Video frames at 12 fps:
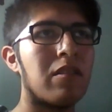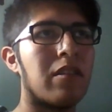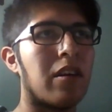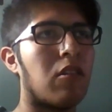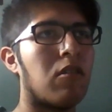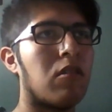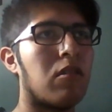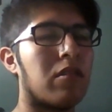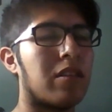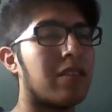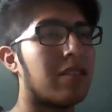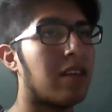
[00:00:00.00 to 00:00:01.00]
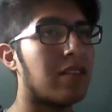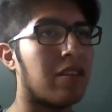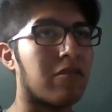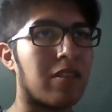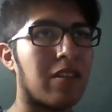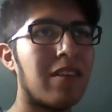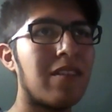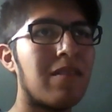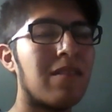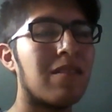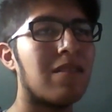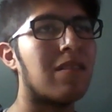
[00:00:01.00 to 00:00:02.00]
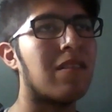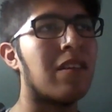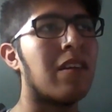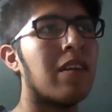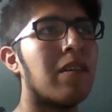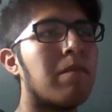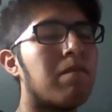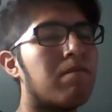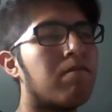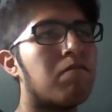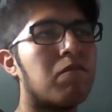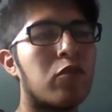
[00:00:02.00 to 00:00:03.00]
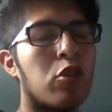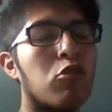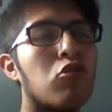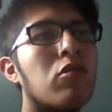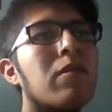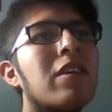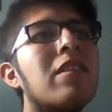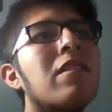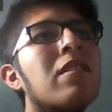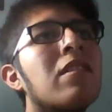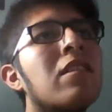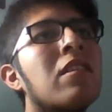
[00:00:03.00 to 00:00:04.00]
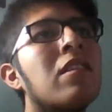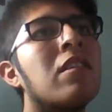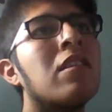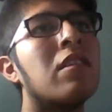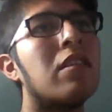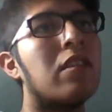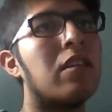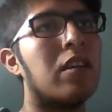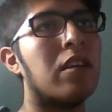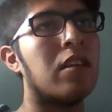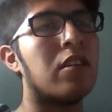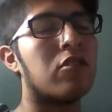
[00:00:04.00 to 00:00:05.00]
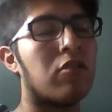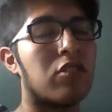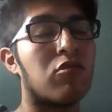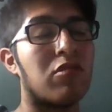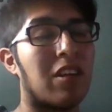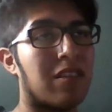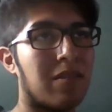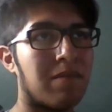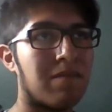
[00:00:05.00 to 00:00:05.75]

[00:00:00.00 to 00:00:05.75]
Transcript: tengo 16 años de edad, eh, soy youtuber y soy estudiante.